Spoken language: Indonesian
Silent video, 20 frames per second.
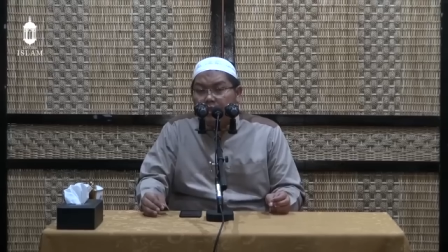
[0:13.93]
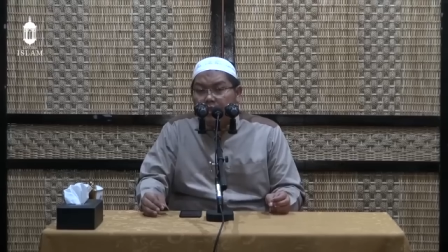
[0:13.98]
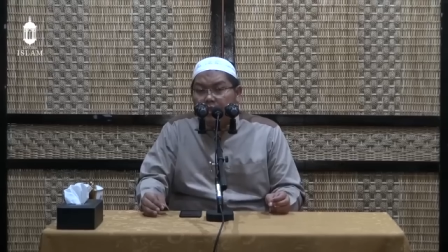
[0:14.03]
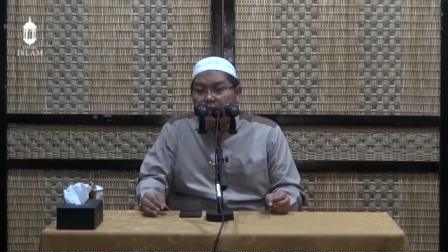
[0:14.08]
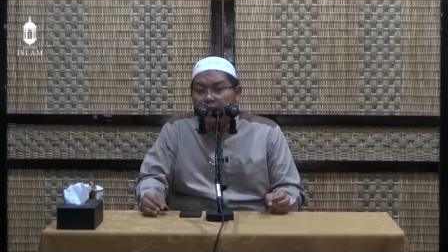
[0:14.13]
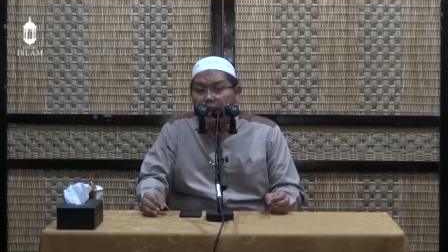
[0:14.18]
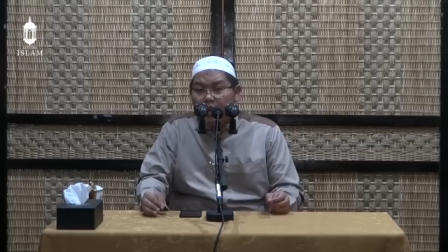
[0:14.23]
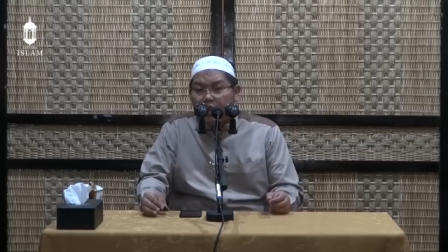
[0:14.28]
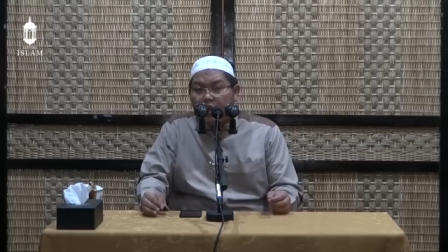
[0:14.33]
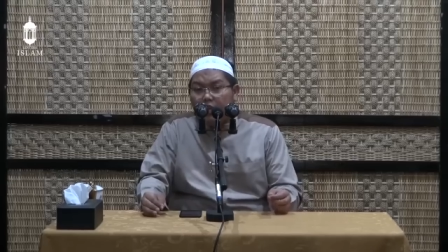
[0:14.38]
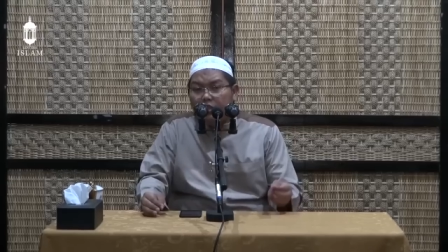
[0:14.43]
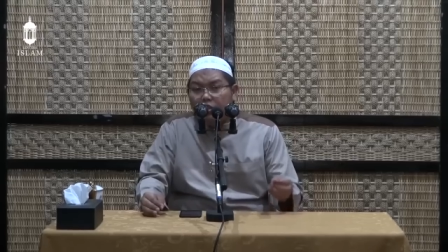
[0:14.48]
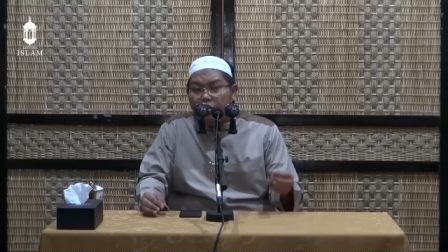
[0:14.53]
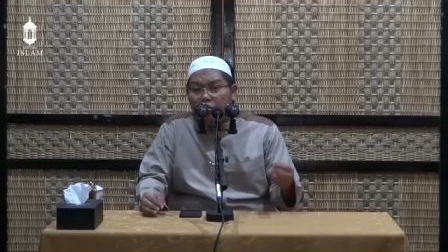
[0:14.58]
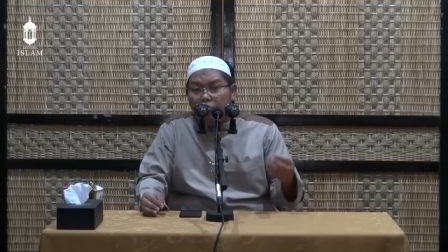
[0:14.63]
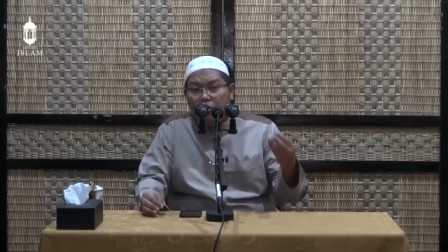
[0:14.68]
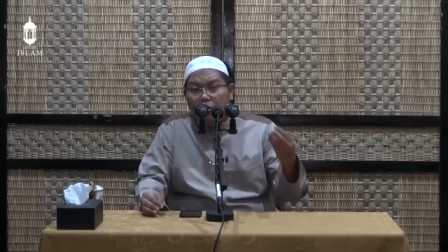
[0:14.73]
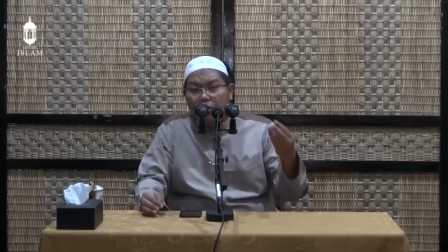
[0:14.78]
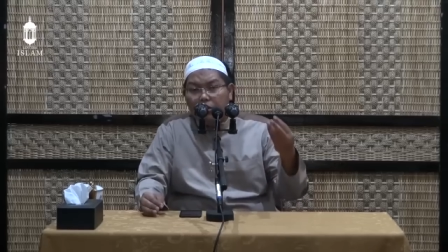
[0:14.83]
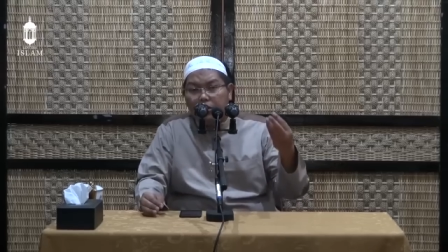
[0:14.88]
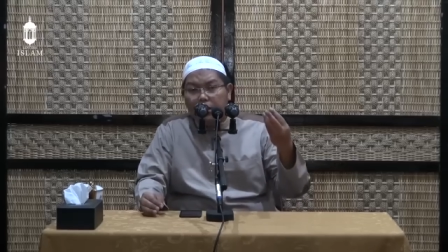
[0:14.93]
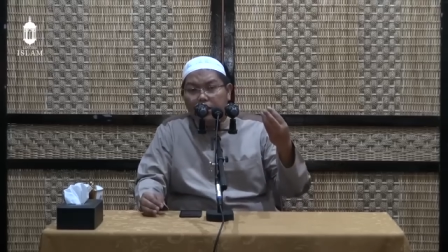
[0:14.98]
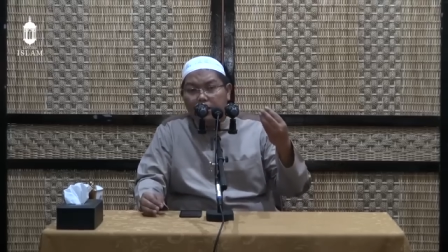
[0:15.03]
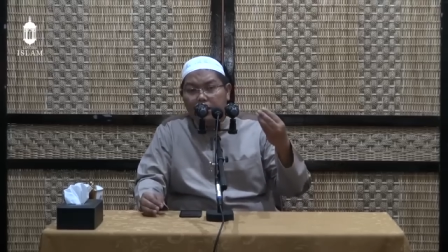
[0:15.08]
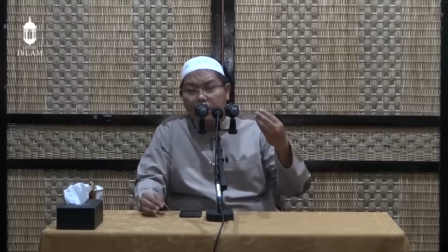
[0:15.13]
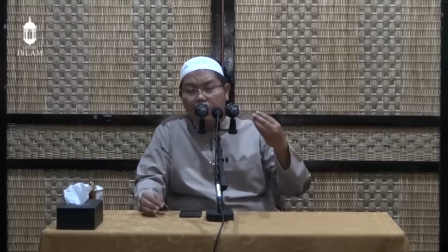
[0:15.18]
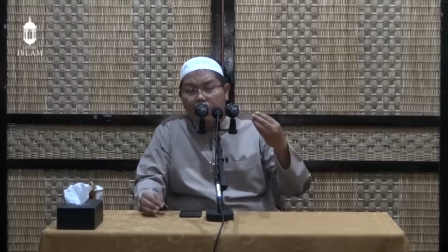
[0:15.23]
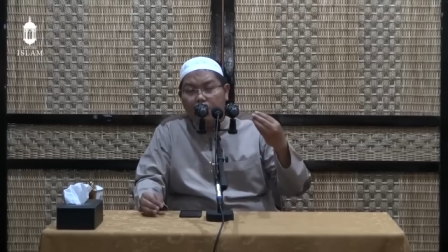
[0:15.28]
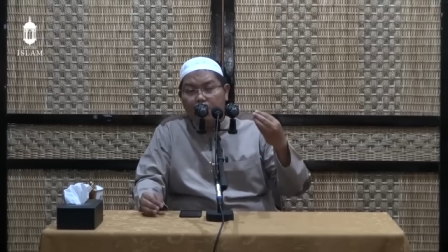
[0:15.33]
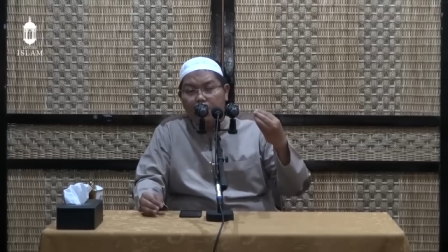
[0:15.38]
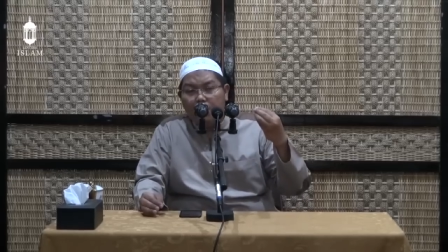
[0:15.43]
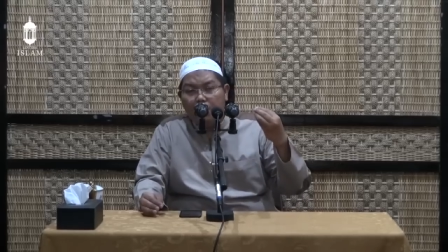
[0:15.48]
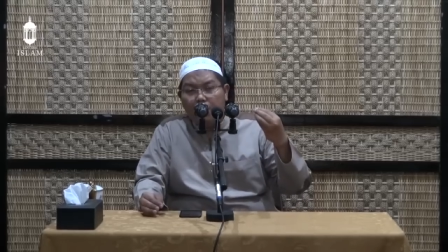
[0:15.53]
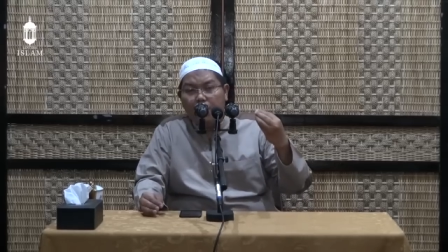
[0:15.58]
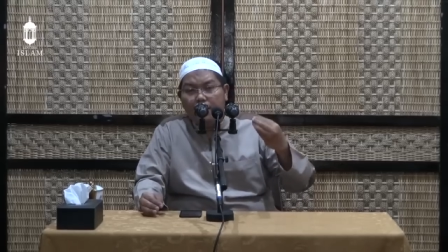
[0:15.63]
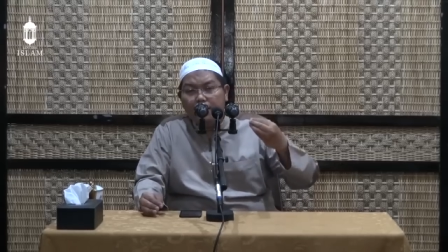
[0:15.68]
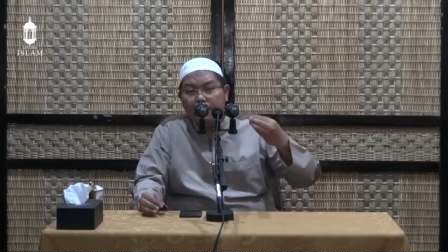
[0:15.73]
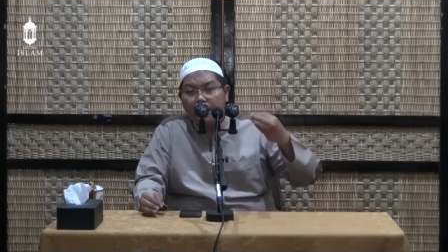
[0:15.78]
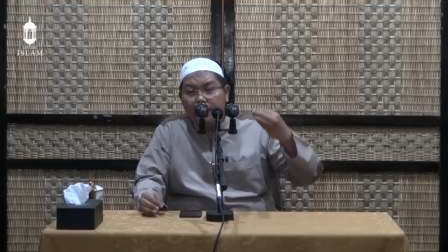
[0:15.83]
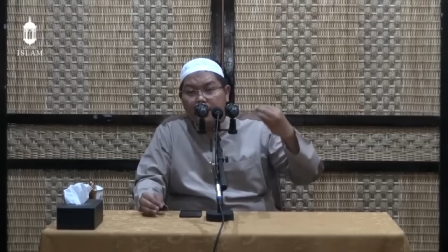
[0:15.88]
dia akan tahu bahwasanya wabil
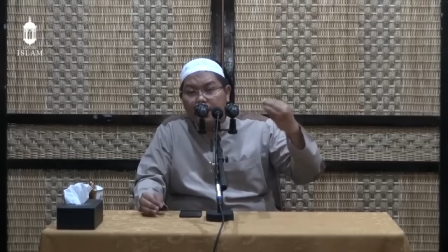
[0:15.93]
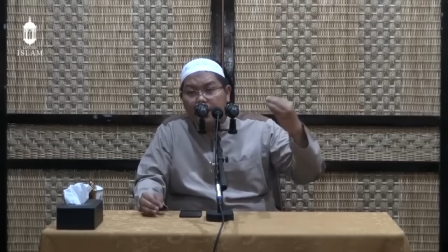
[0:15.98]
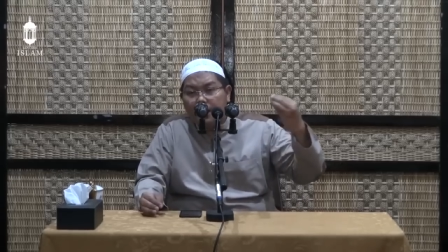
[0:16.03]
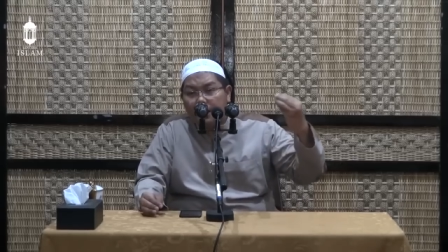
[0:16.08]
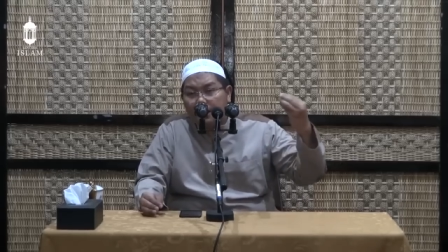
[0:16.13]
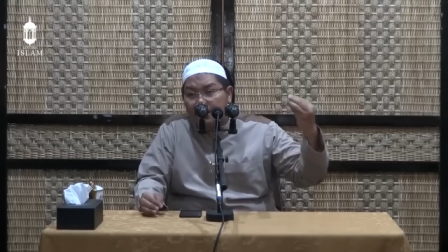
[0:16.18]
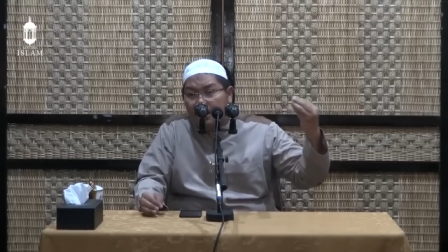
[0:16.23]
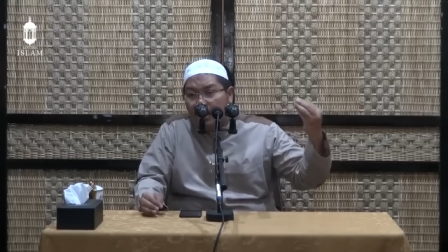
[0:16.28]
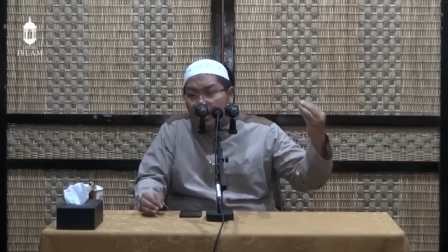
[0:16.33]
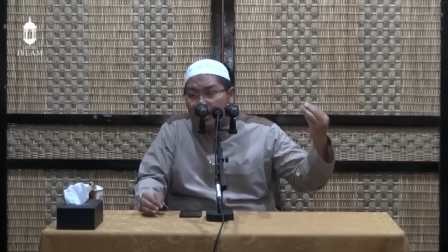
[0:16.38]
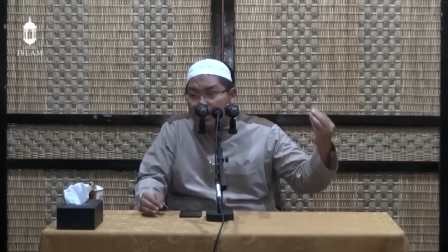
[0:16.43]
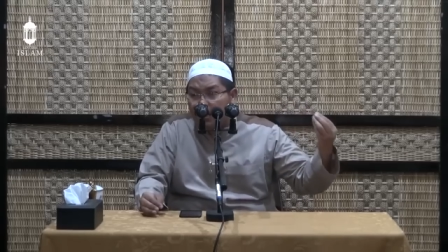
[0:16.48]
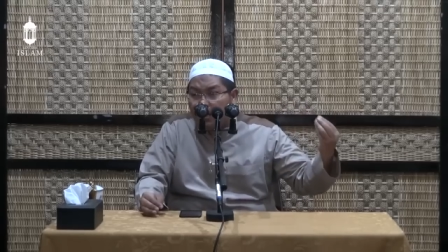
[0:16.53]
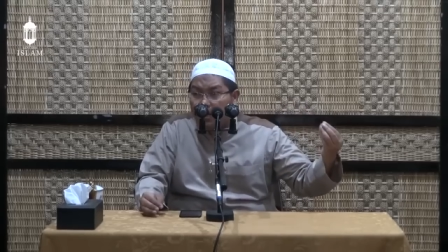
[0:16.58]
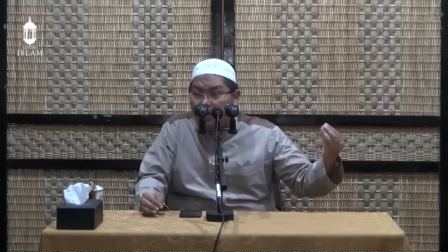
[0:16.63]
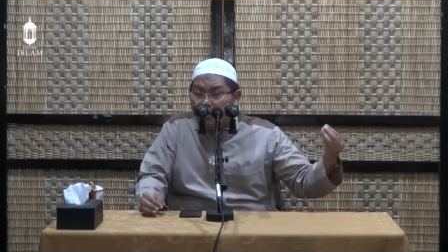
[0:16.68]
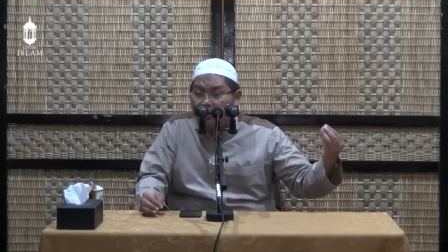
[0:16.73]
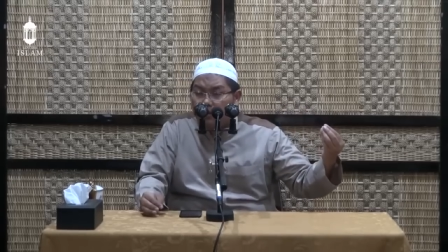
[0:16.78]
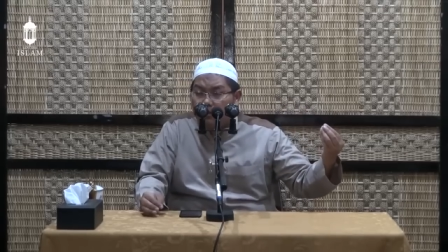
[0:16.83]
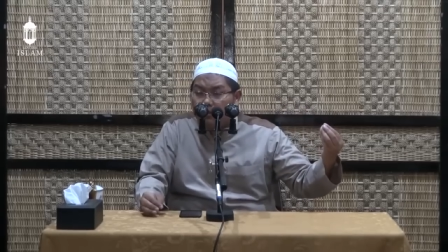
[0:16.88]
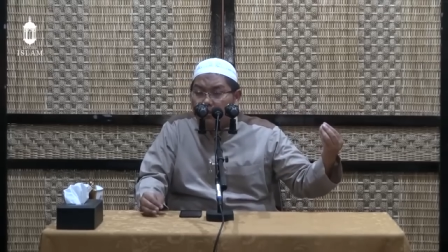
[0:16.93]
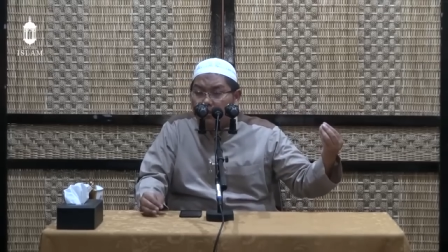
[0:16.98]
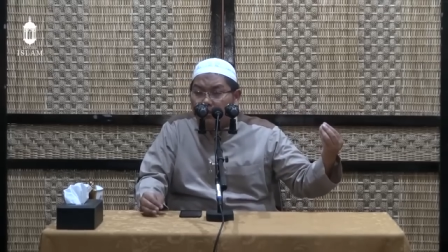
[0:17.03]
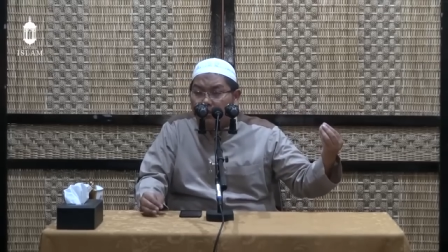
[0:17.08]
walidaini ihsana.